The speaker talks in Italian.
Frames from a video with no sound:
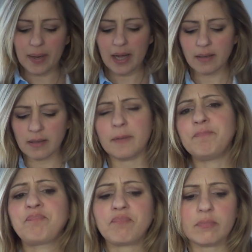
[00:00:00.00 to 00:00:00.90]

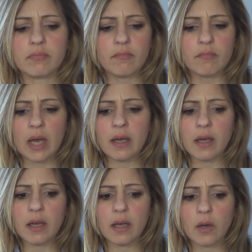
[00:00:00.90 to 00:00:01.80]
pagata
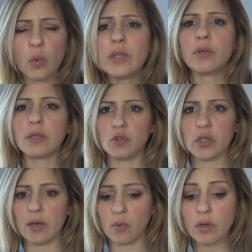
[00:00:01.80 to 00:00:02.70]
eh,
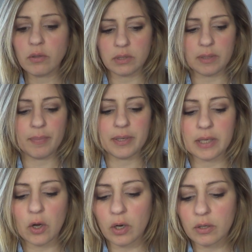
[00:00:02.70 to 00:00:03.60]
14 euro se ben
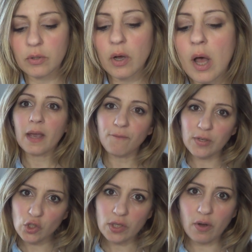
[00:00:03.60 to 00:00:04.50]
ricordo
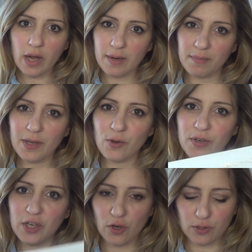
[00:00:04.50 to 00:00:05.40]
vicino al mio
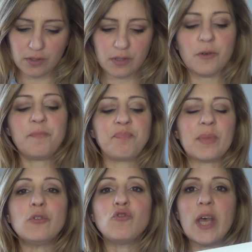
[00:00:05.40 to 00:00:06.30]

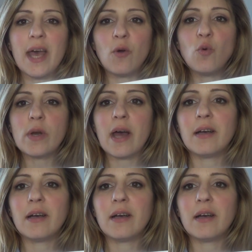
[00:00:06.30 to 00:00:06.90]
negozio c'è eh,